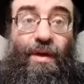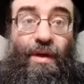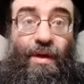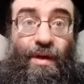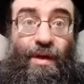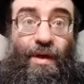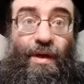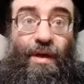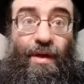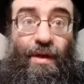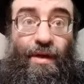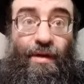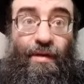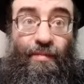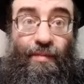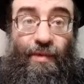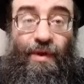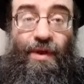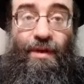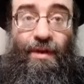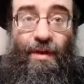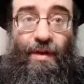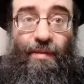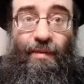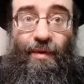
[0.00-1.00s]
И
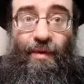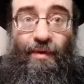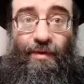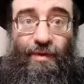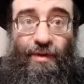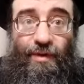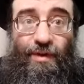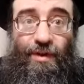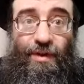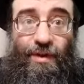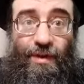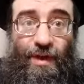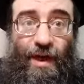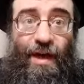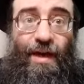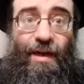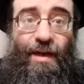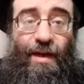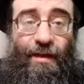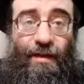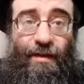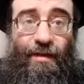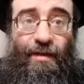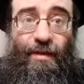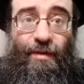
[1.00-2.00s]
мы их, наоборот, защищали,
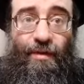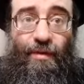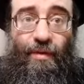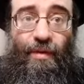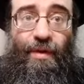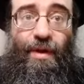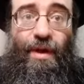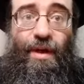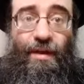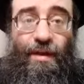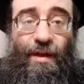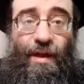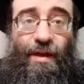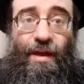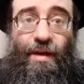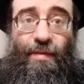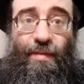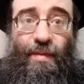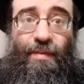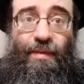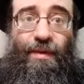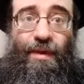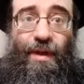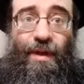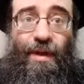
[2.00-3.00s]
когда на них другие кнанеи
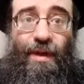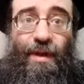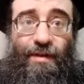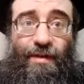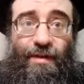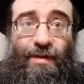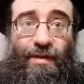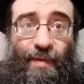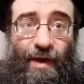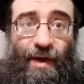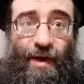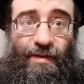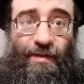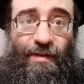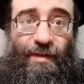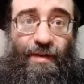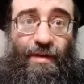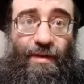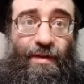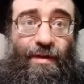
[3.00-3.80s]
пытались напасть.